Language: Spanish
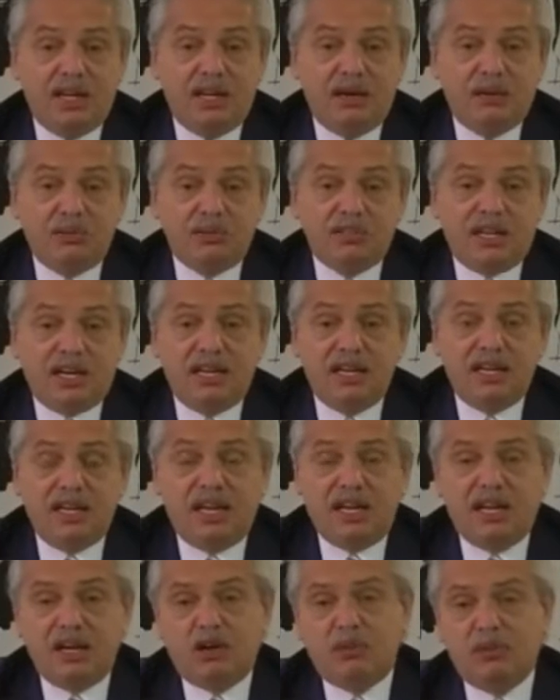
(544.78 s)

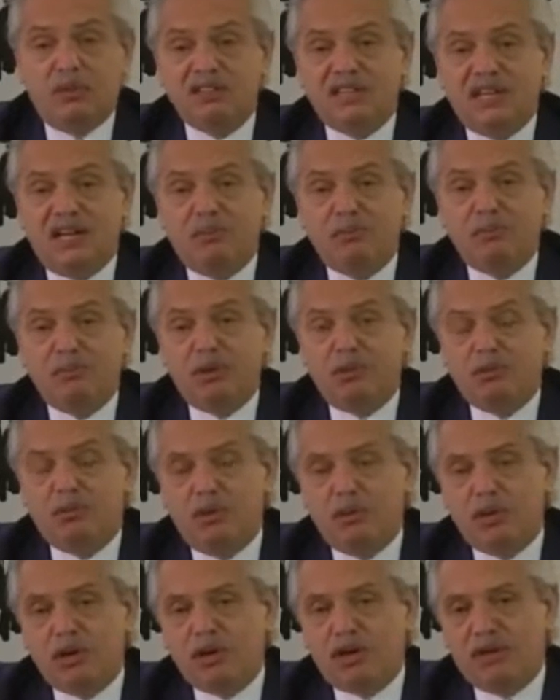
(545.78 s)
erradicadas como el sarampión
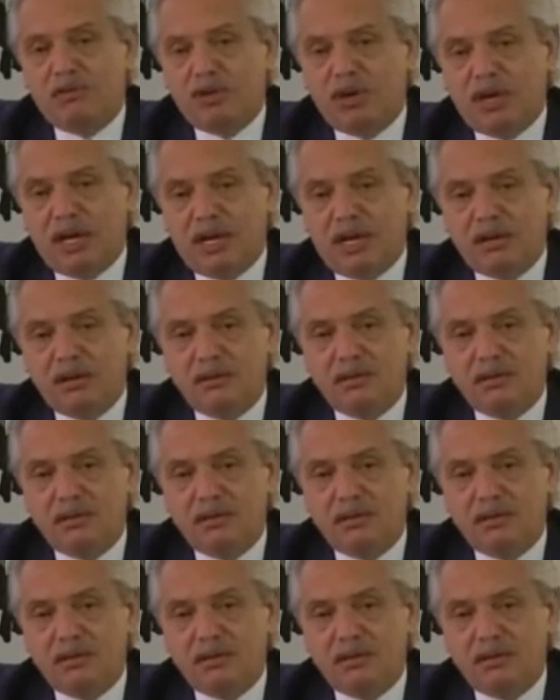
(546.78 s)
volvieron a aflorar.